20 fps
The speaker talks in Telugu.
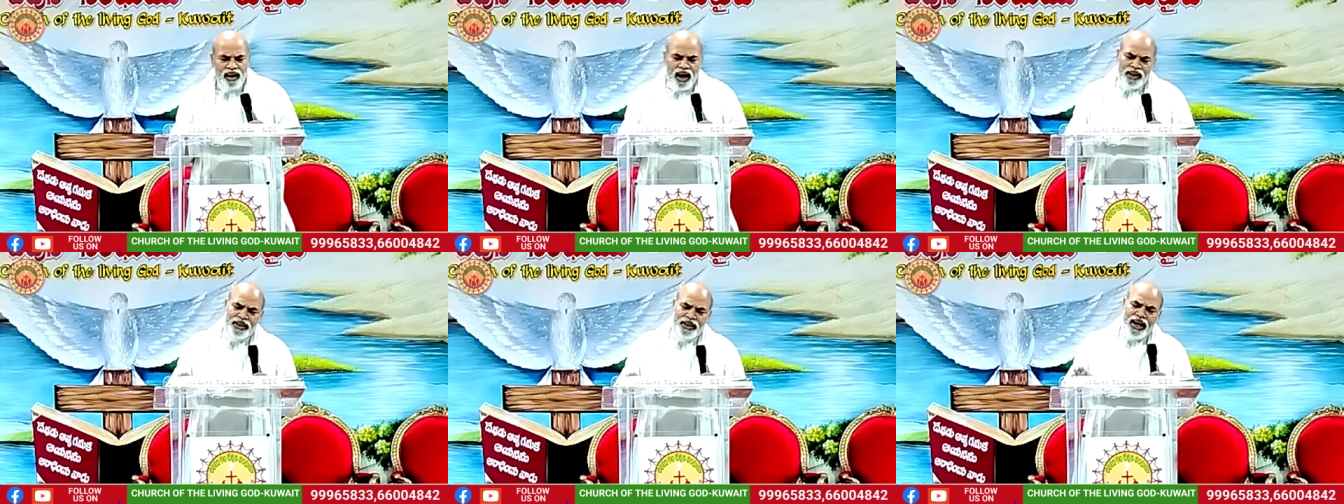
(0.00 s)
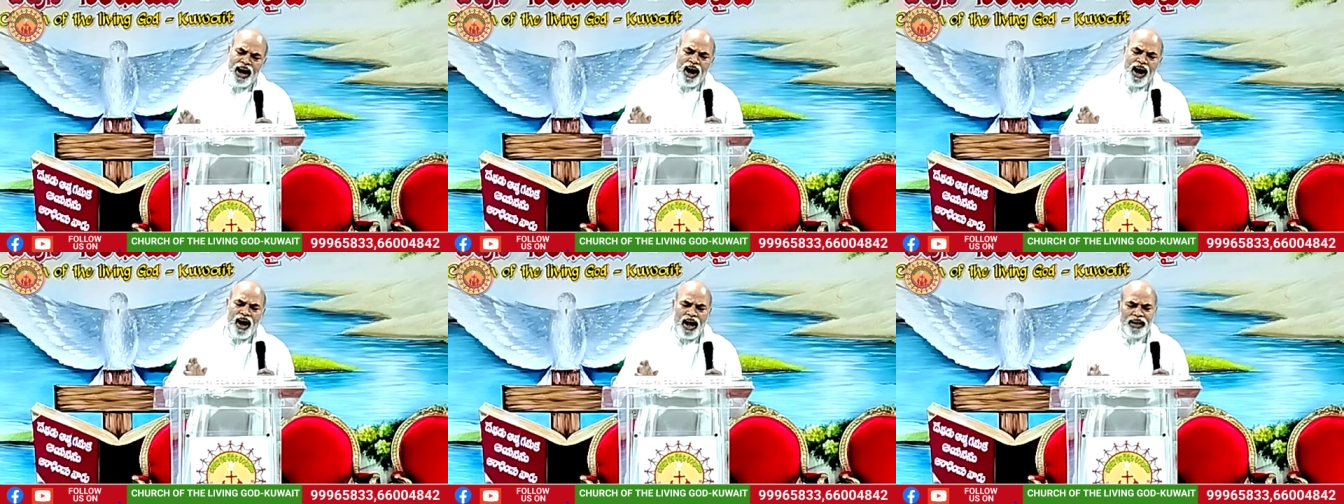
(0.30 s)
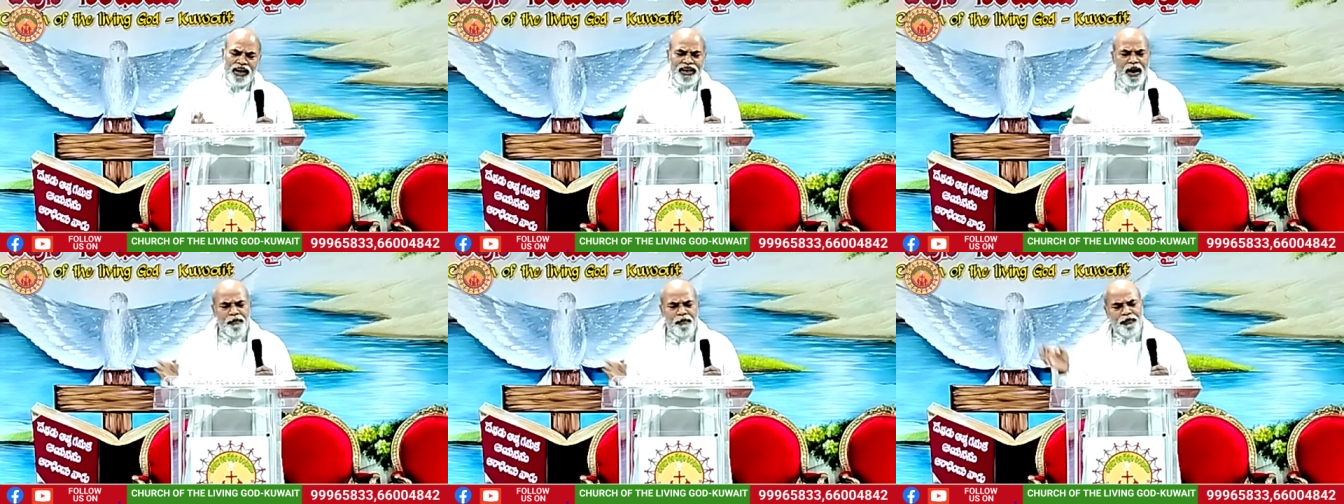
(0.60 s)
అదే
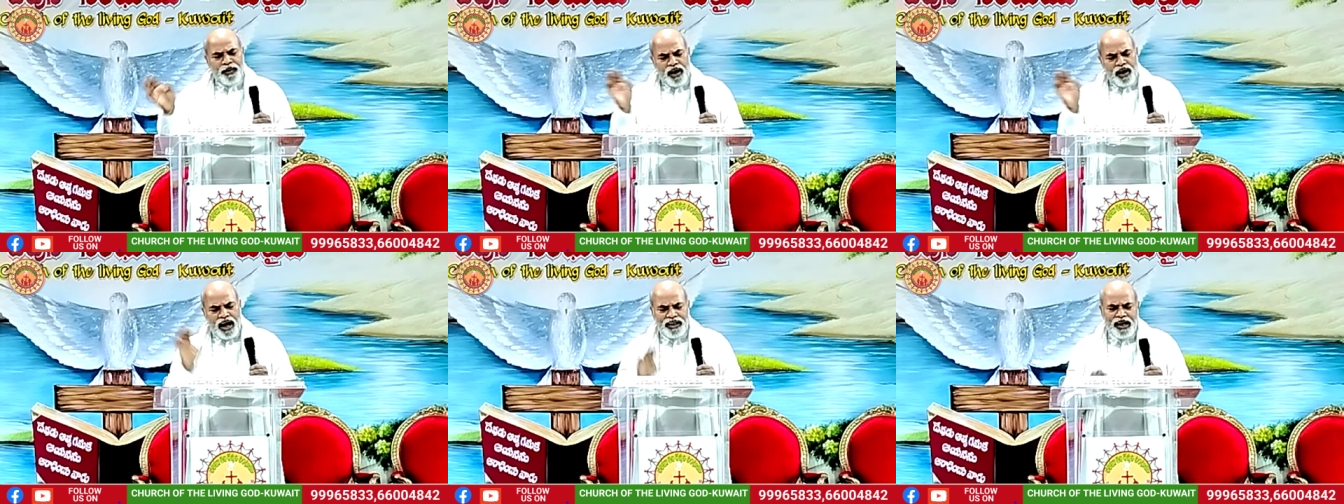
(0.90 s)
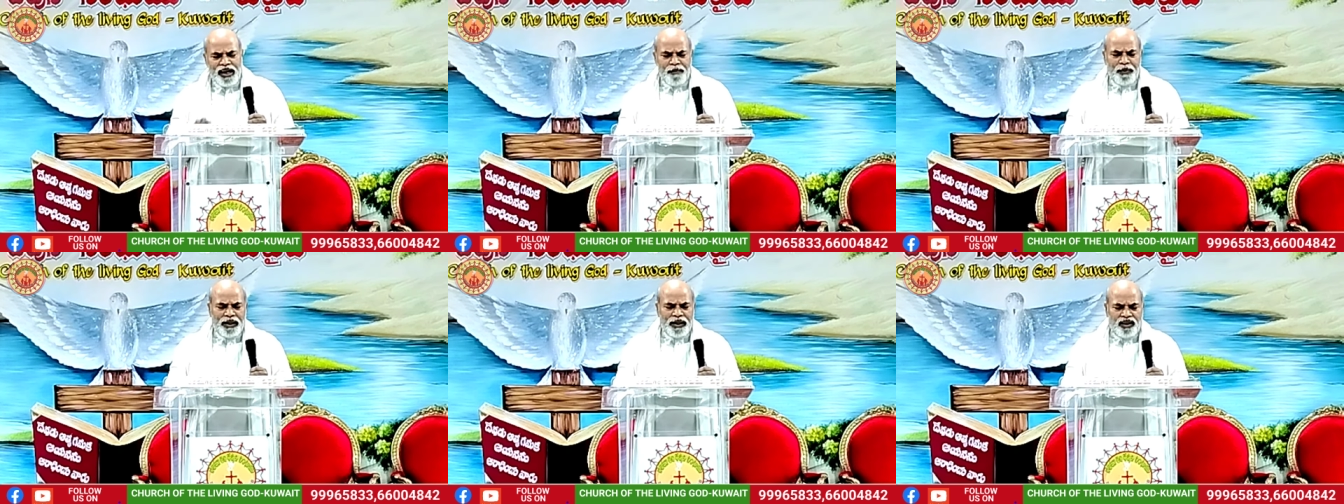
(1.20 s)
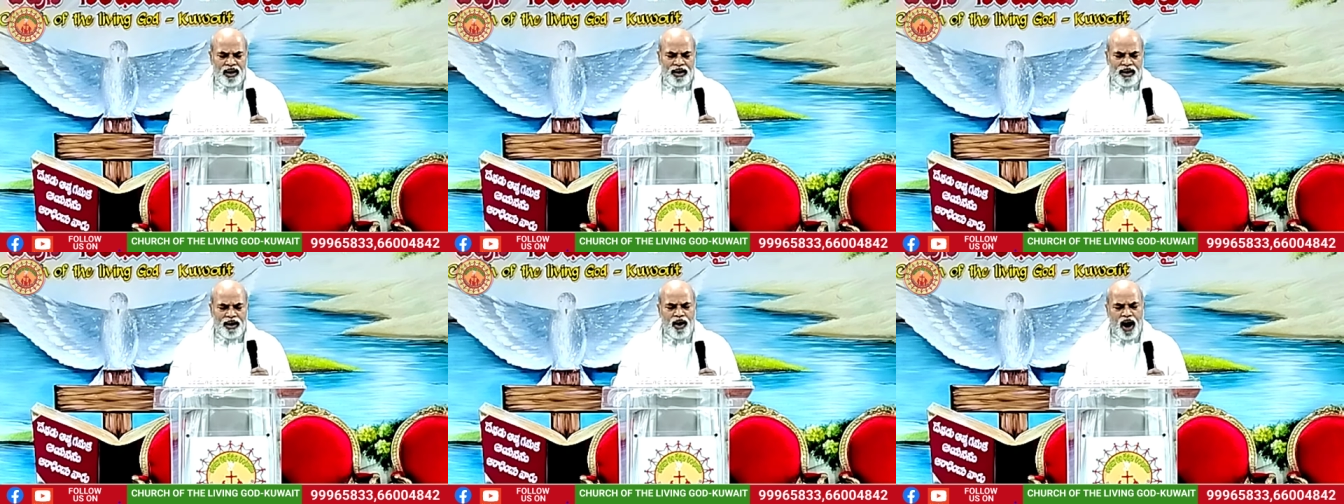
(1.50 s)
అదే అదే
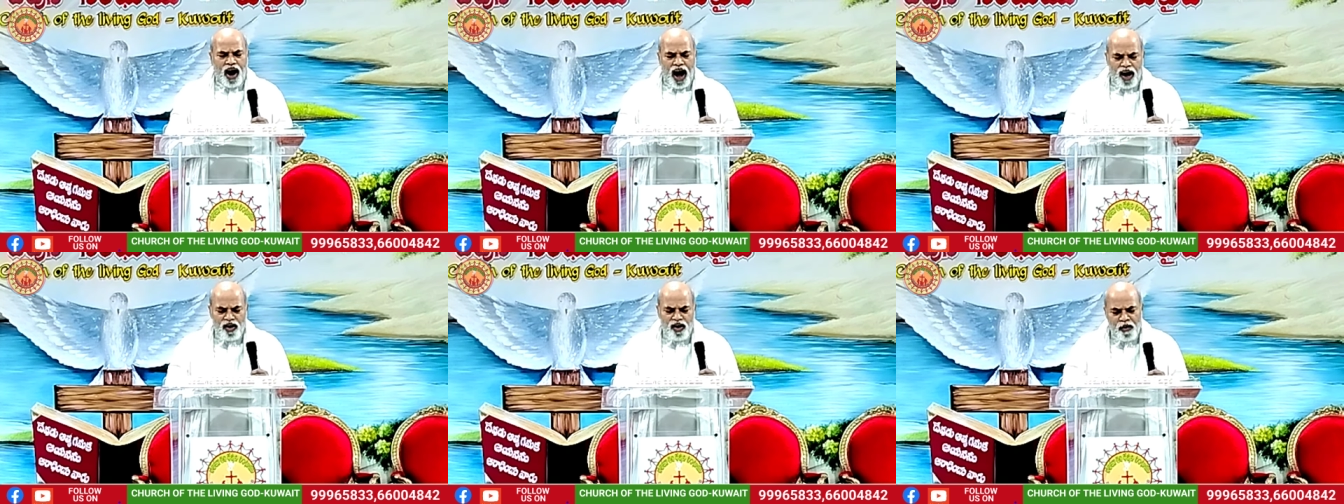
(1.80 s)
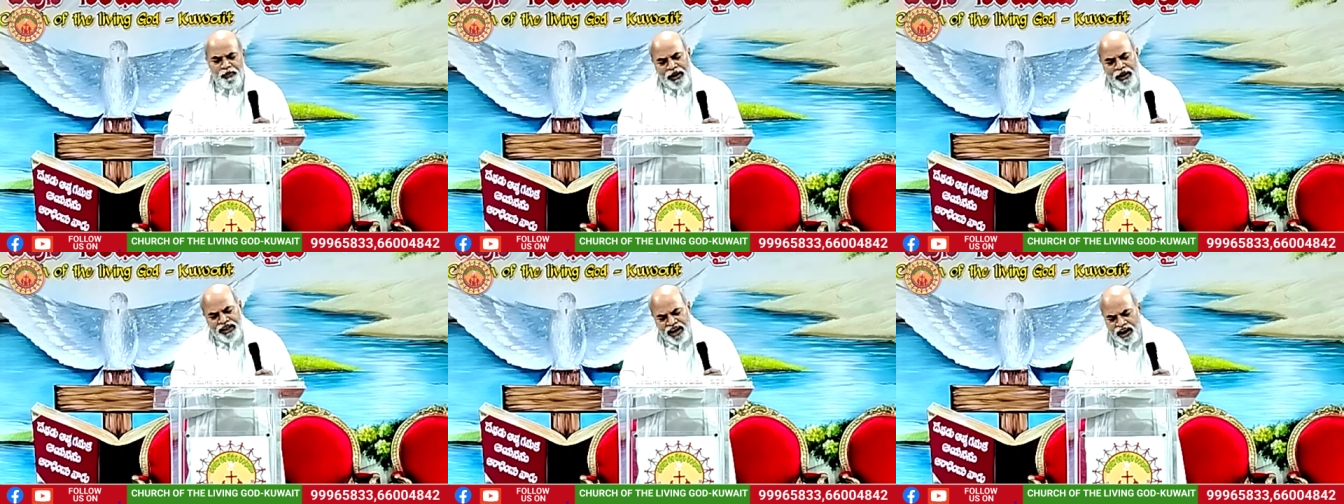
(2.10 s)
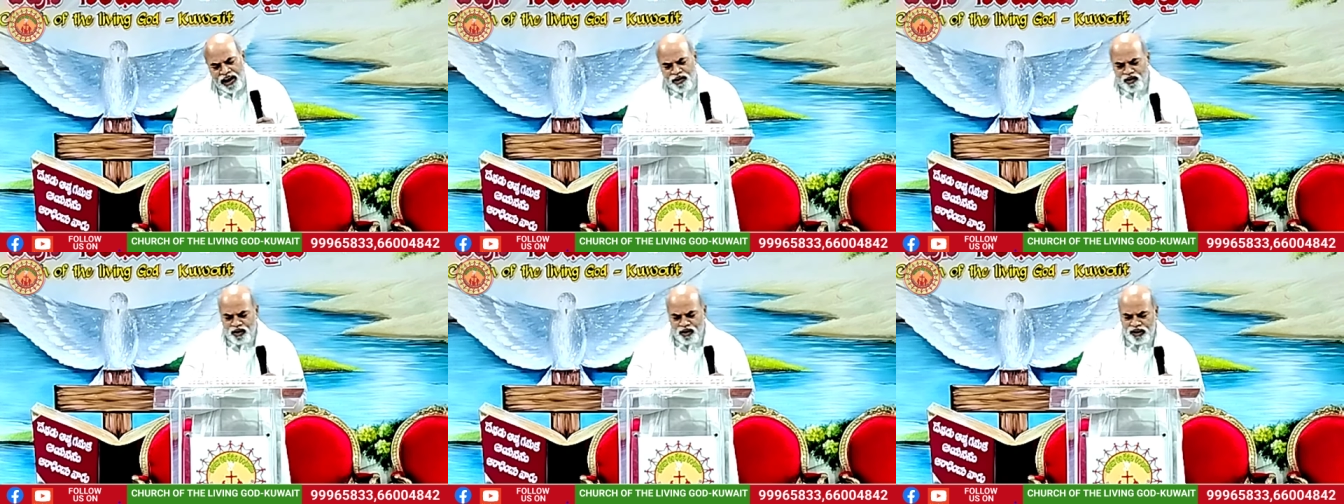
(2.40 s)
పత్రికలో ఆరు
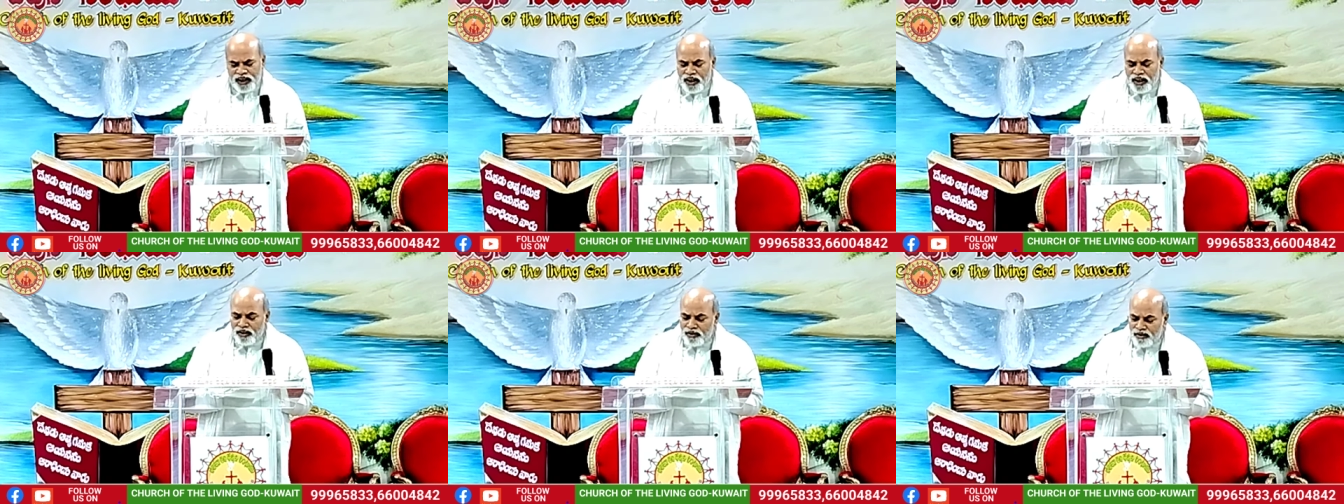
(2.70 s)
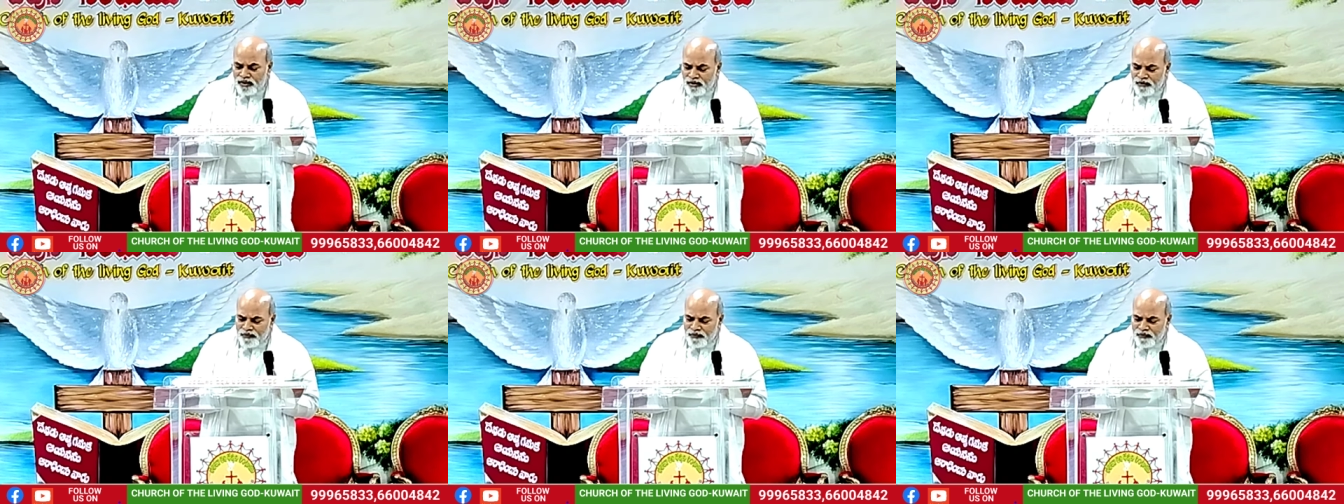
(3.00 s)
పదిహేడు కూడా చదువు